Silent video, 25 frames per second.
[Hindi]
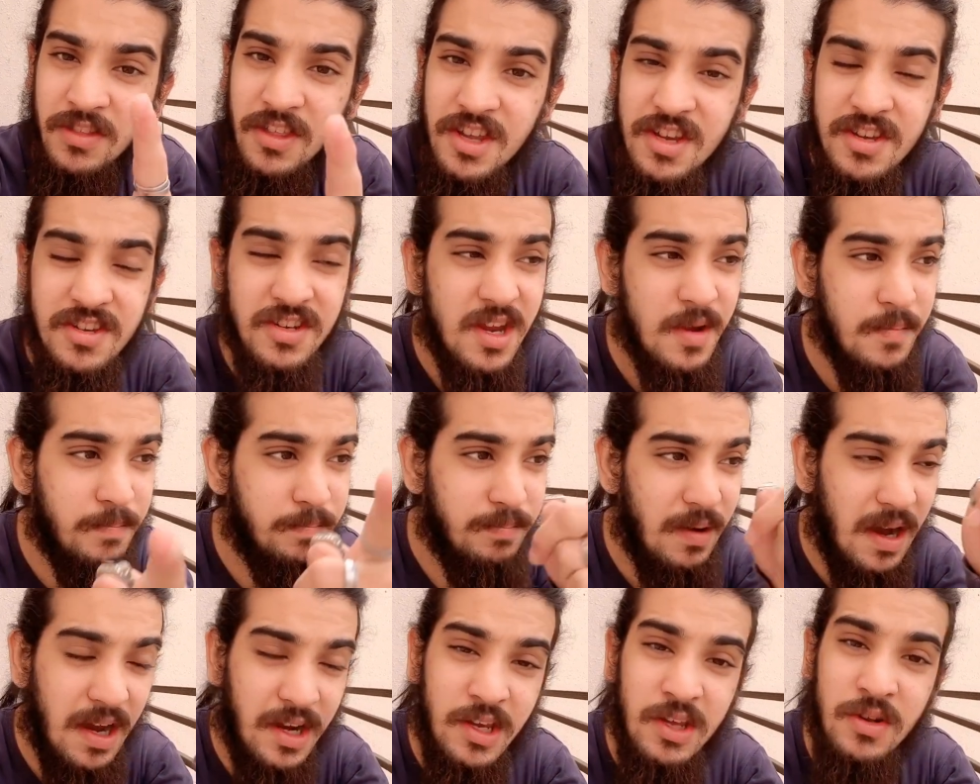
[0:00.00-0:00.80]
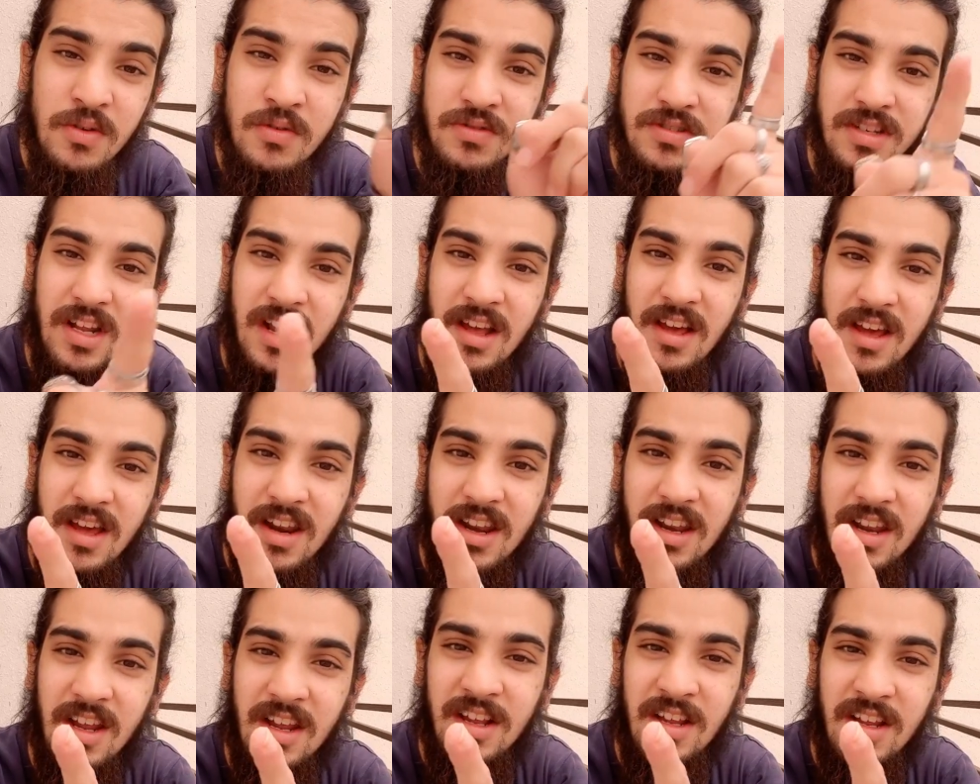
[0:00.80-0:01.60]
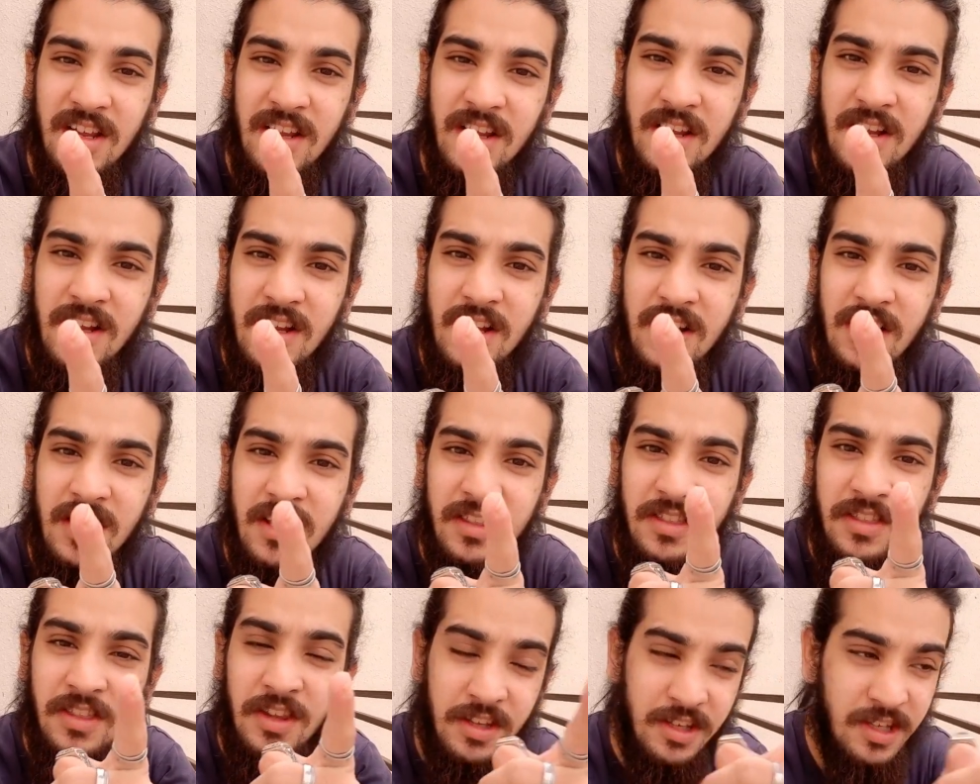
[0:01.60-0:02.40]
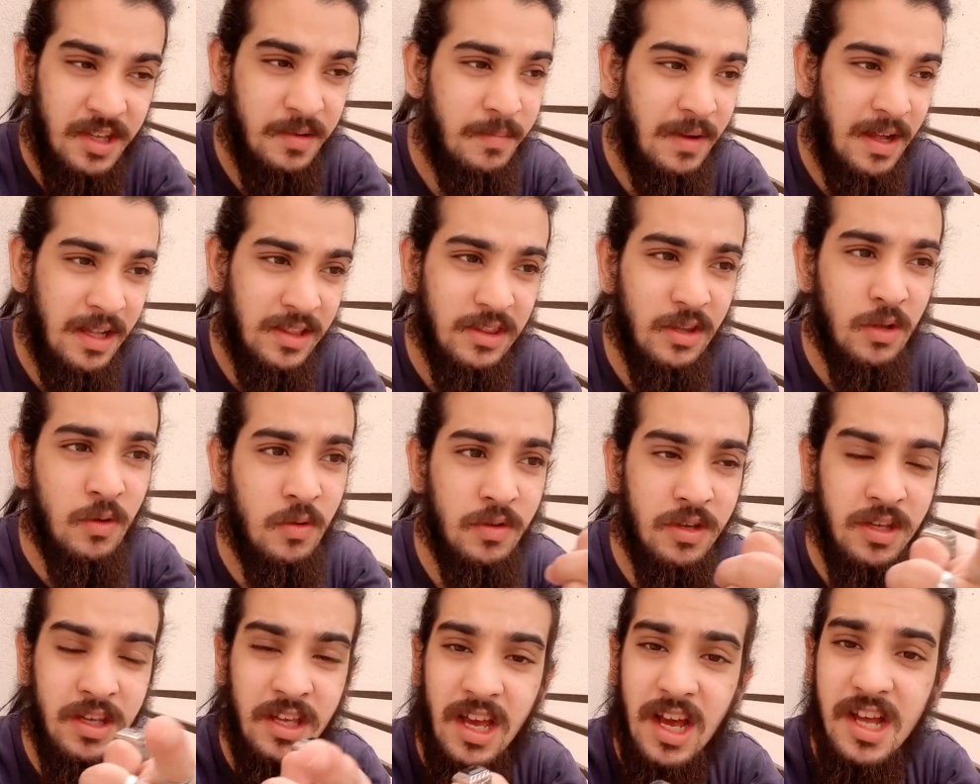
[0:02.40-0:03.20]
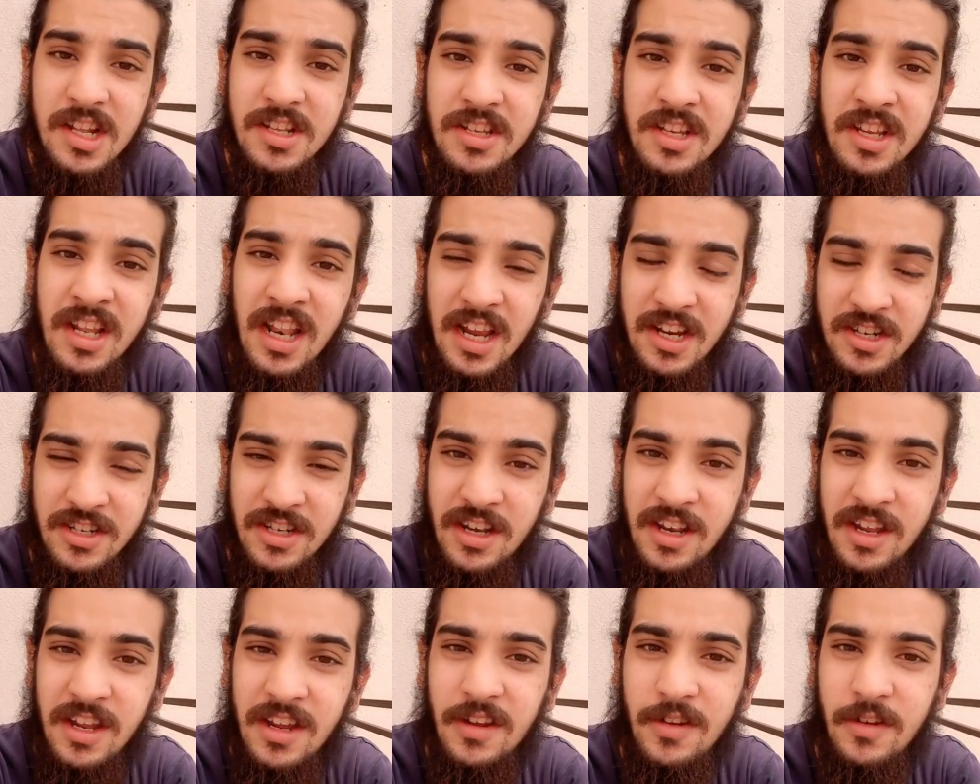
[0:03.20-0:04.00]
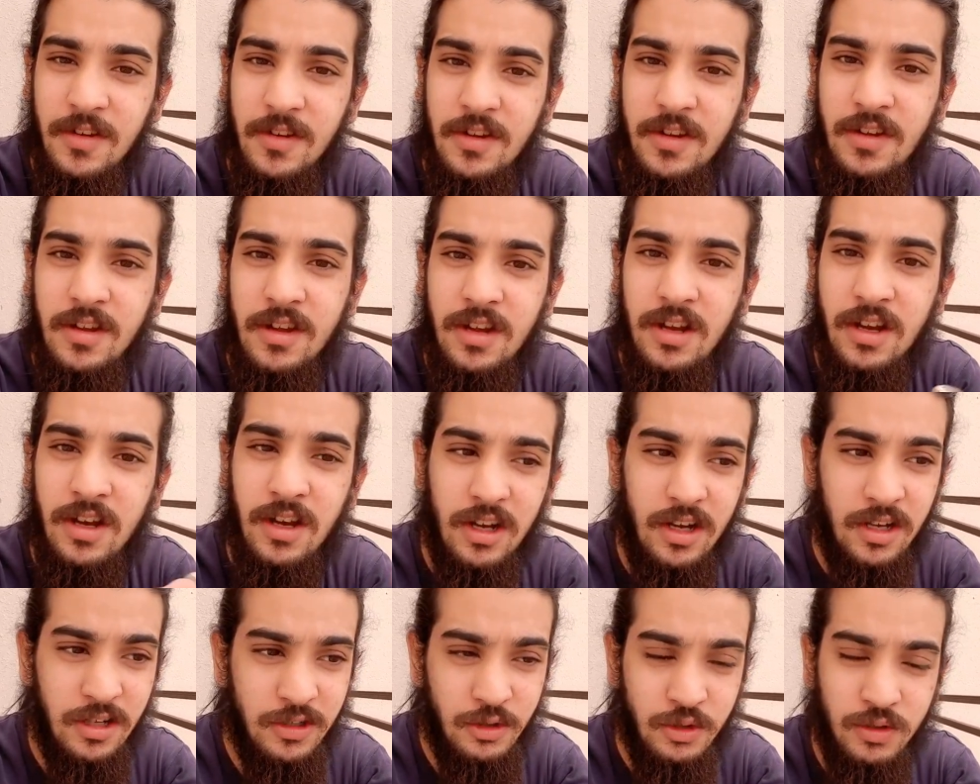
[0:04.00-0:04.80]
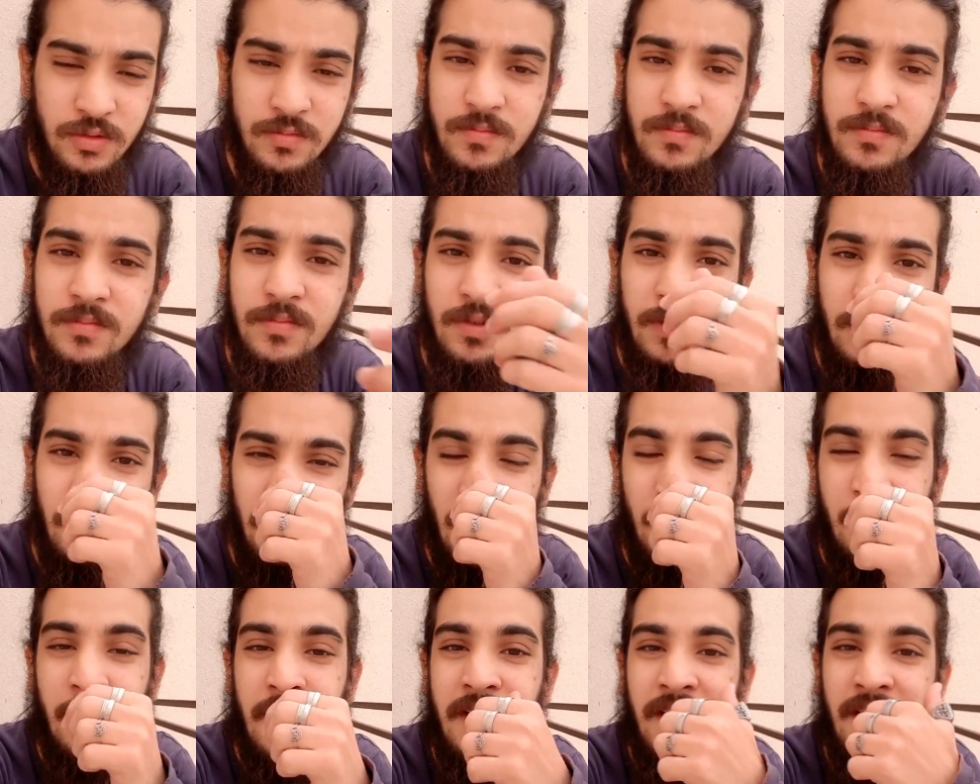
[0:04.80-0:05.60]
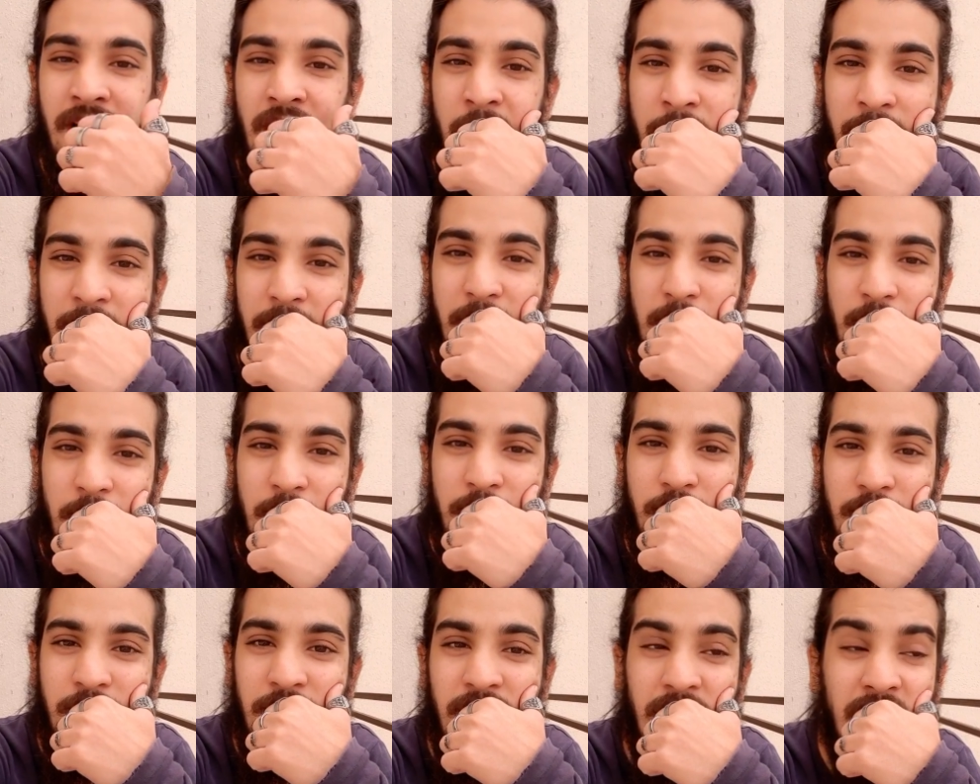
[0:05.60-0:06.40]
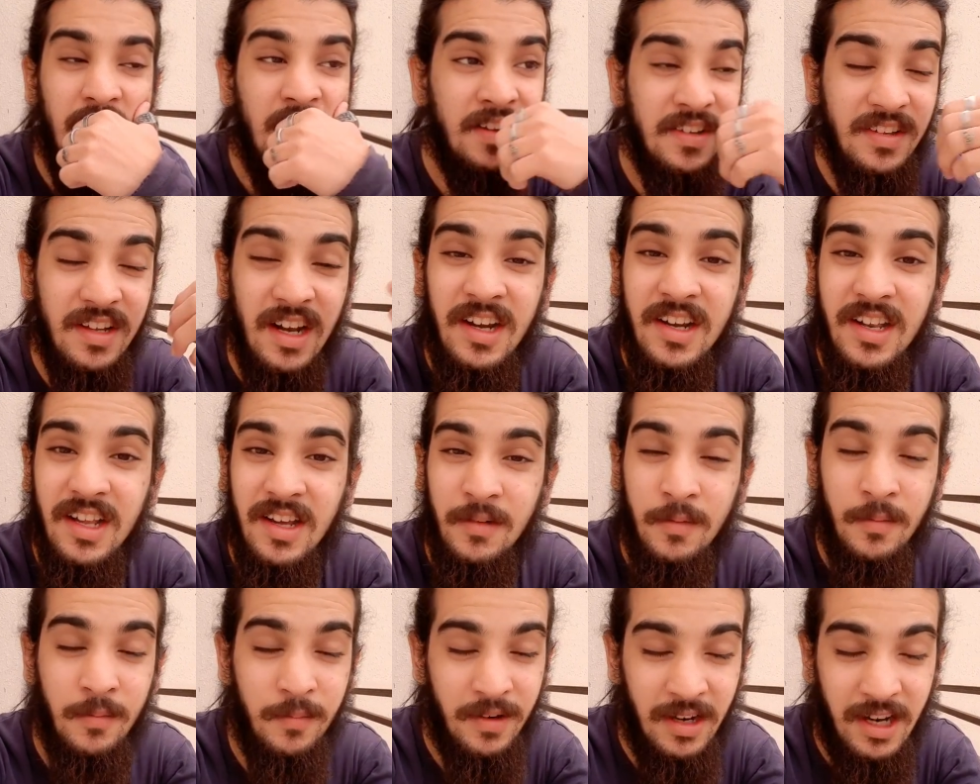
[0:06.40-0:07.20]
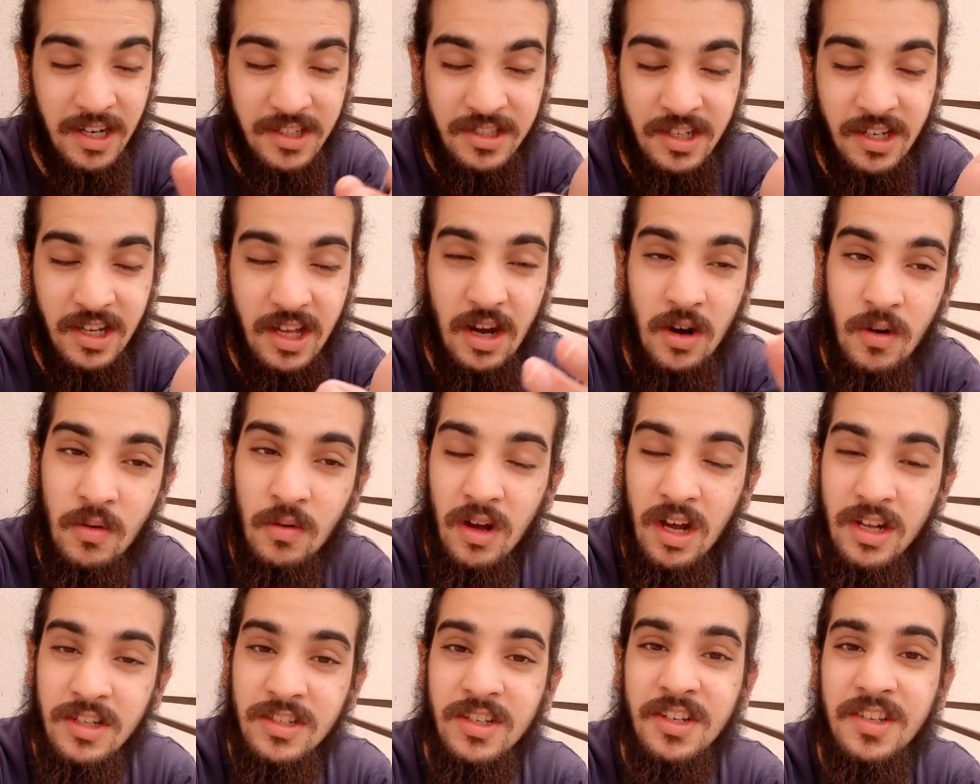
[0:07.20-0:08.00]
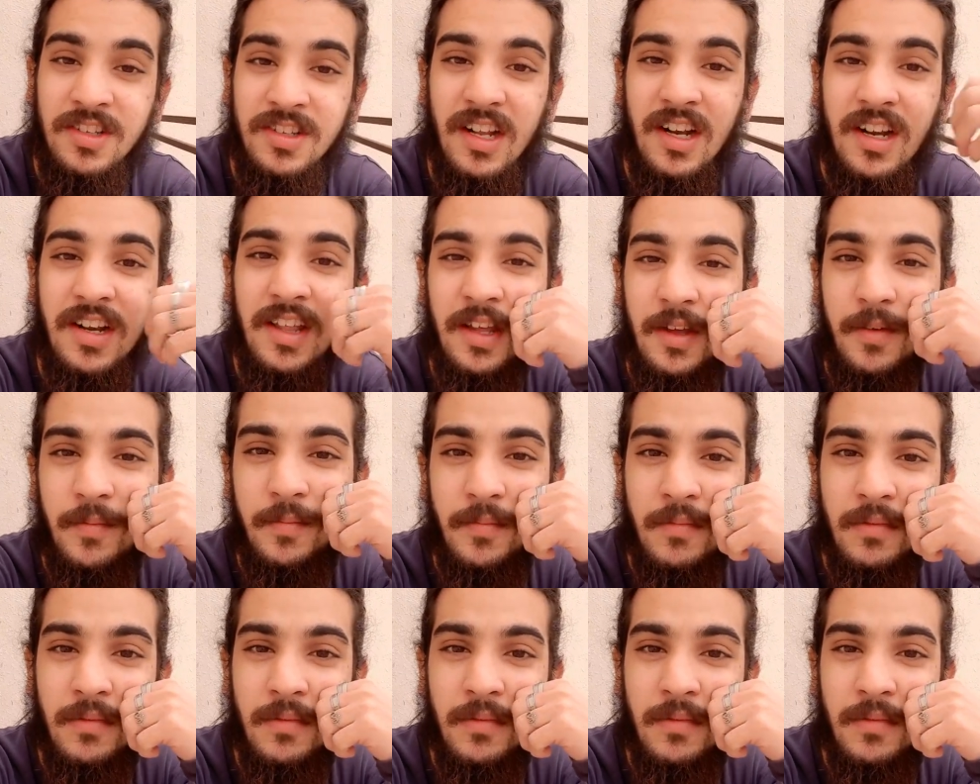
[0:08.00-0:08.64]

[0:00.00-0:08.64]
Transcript: देश के बाकी न्यूज़ चैनल कर रहे हैं देखिए मानता हूँ कि आज इलेक्शन है आ, अमेरिका में रिजल्ट इलेक्शन कर रहा हूँ आज रिजल्ट है